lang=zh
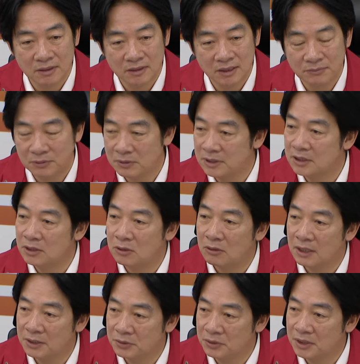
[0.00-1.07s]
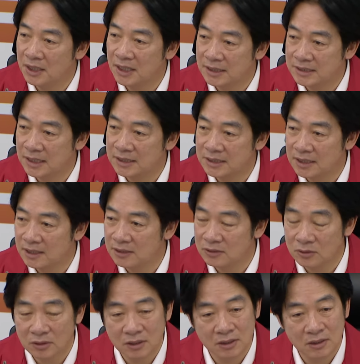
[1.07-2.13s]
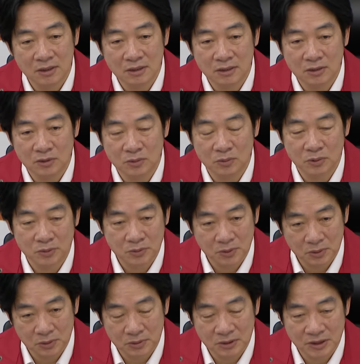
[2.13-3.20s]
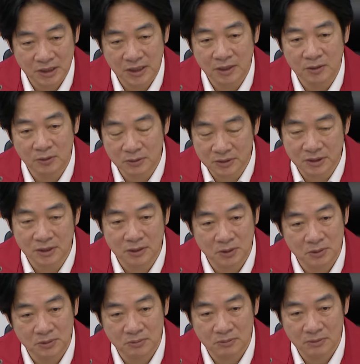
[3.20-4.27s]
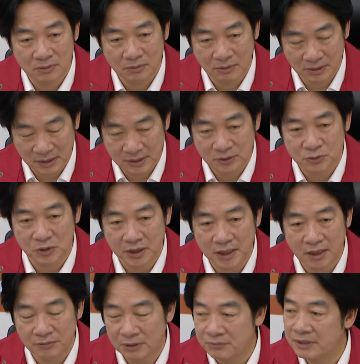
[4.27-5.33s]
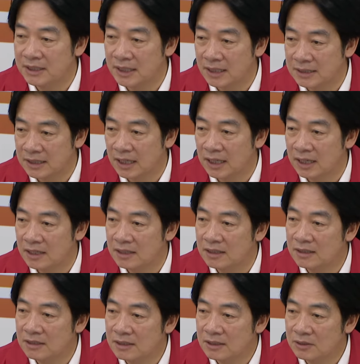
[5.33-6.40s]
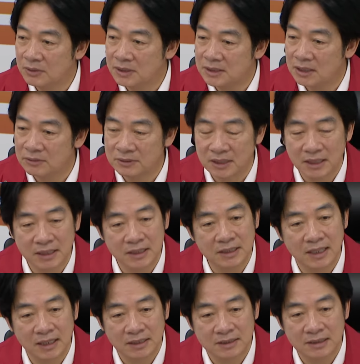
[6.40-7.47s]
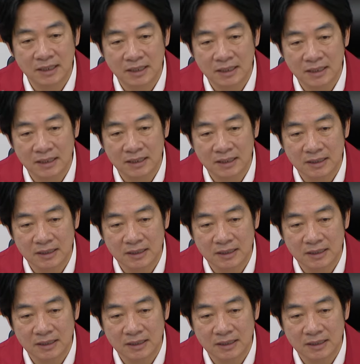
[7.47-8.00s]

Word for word: 那否则的话，雨量加上如果说泄洪之后。哦，那个水量会非常大，会造成很大的伤害。